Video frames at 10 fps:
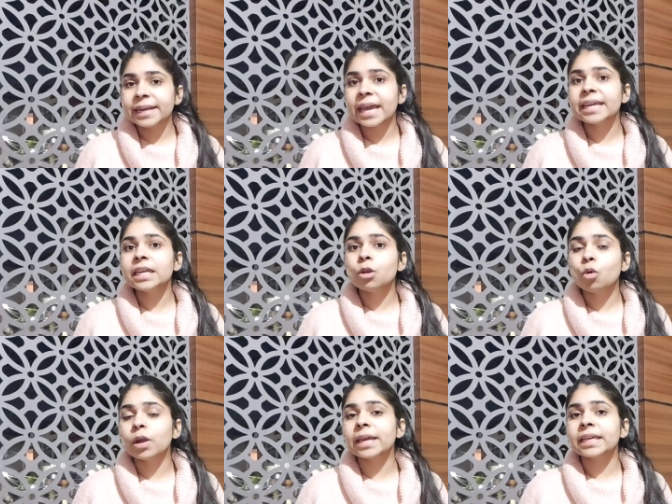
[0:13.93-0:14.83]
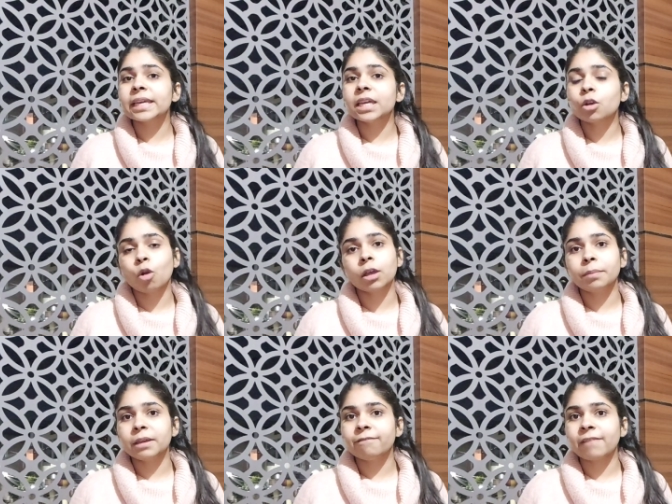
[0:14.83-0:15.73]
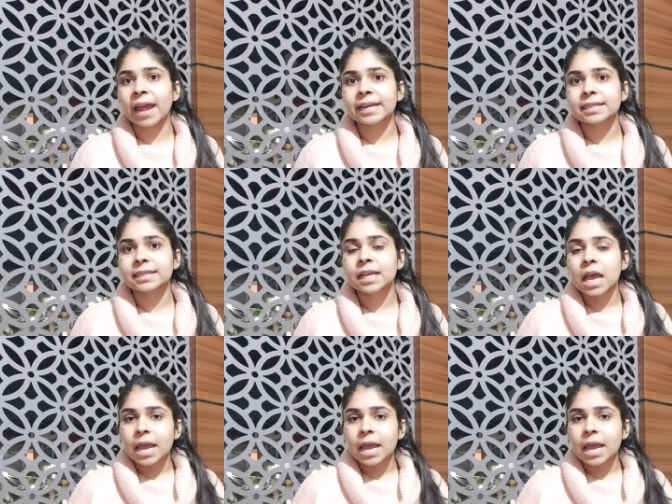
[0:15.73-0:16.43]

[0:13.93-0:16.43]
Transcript: नहीं उड़ेंगी कोई भी फ्लाइट्स